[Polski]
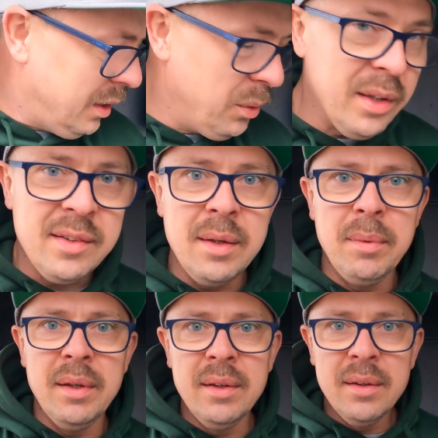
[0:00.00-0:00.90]
dealuję z
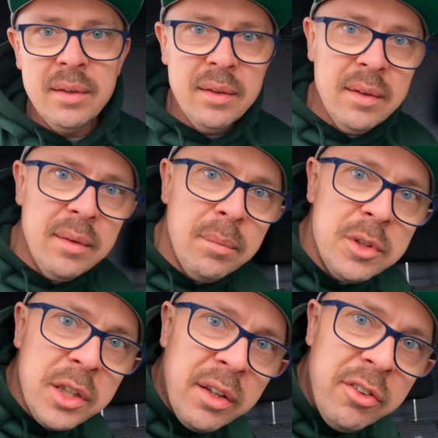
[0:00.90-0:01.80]
nimi.
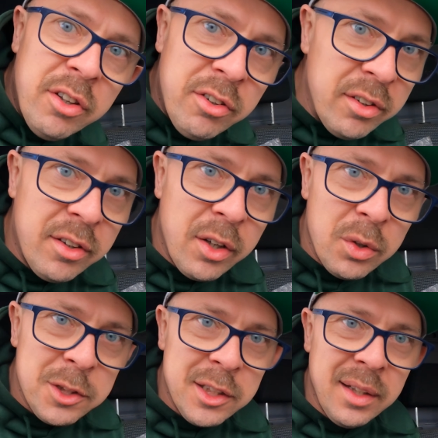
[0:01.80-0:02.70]
Może jakieś 10
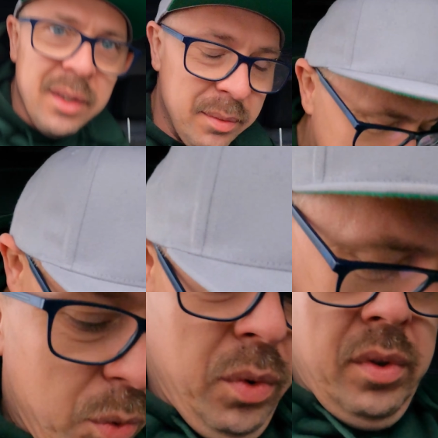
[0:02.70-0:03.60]
groszy na
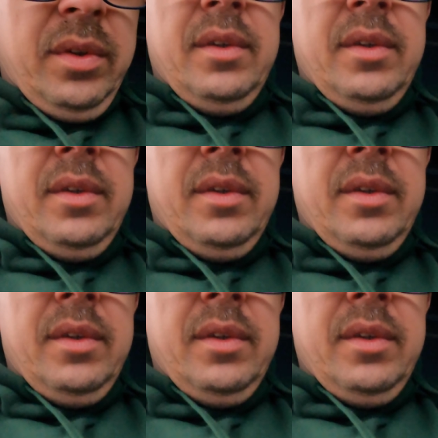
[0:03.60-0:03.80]
bloczku.